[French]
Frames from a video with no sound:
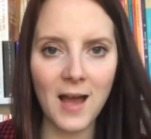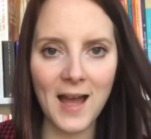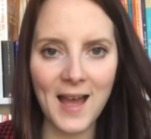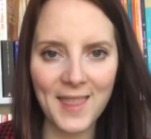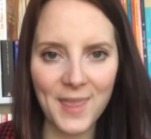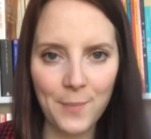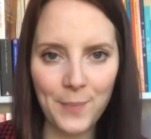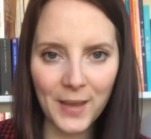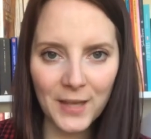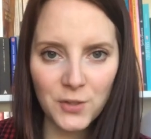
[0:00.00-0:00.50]

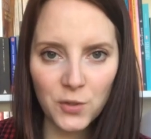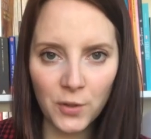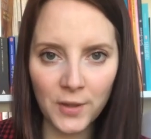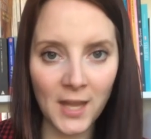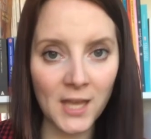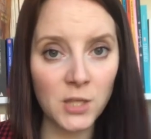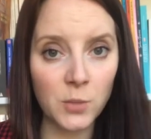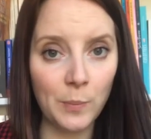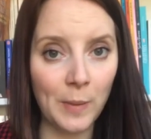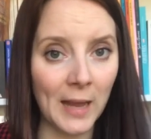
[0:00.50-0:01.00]
à des
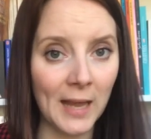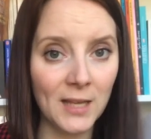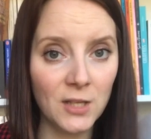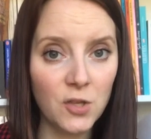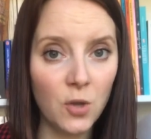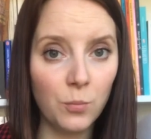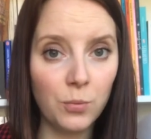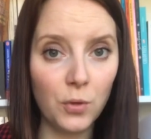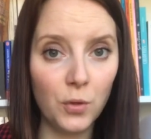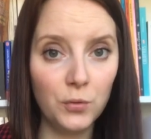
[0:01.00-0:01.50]
personnages par
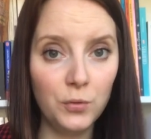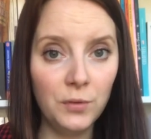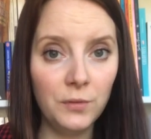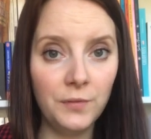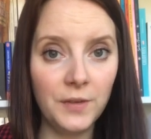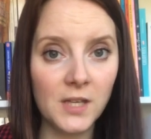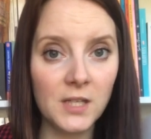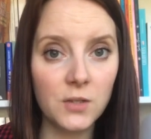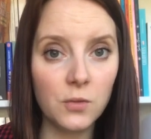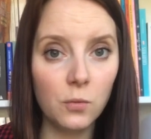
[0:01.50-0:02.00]
exemple
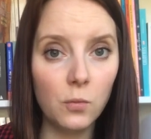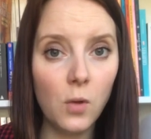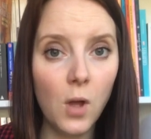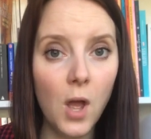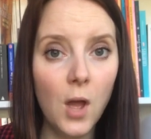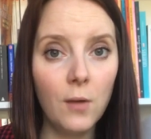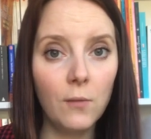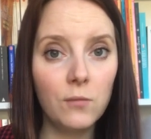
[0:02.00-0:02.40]
d'une fiction,